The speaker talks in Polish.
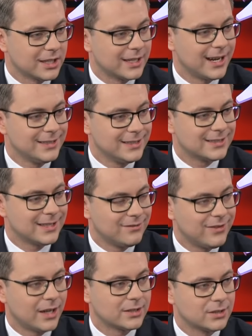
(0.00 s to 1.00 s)
Generalnie generalnie
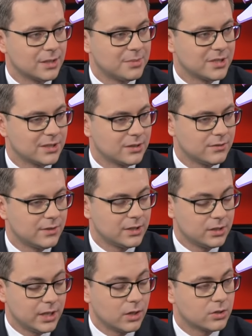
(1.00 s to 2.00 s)
sam fakt
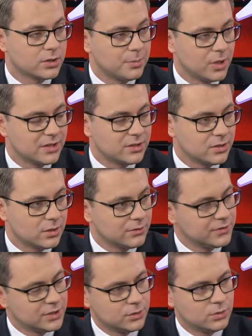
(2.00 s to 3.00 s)
reprezentowania tego, że Polacy są
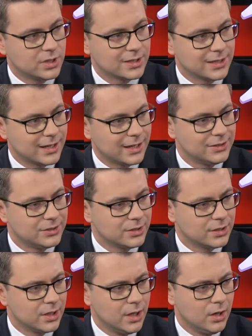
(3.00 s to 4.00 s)
w instytucjach
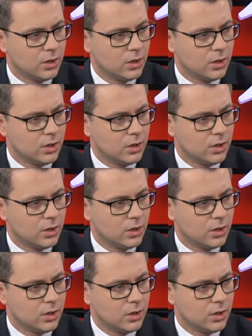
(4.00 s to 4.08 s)
zagranicznych,